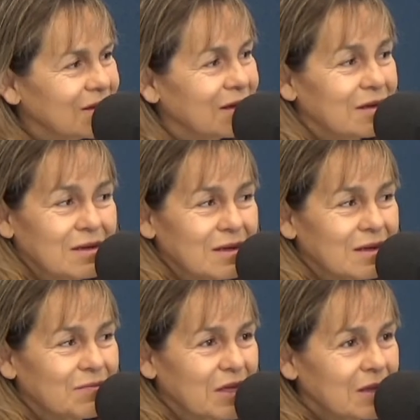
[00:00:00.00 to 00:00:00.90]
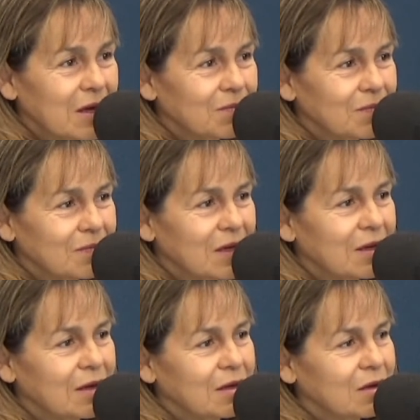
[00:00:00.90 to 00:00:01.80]
en Vietnam,
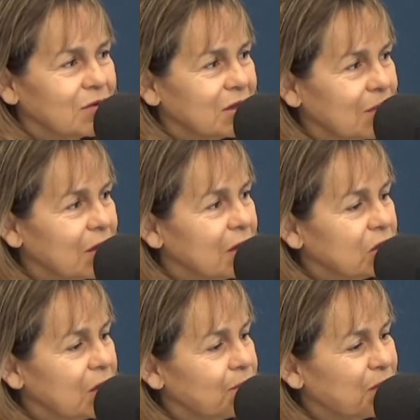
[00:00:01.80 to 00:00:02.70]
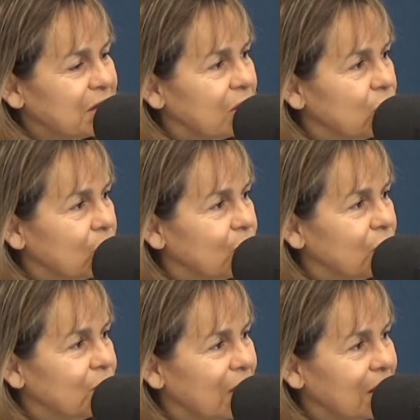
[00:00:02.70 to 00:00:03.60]
en la guerra de Vietnam, pasándolo
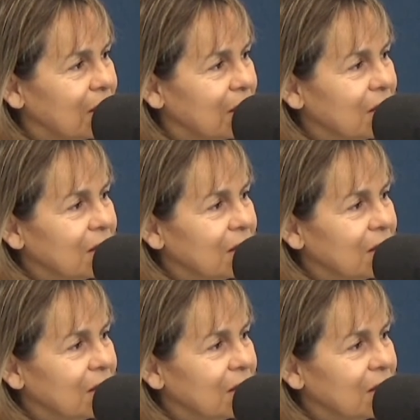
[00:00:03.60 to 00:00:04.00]
muy mal.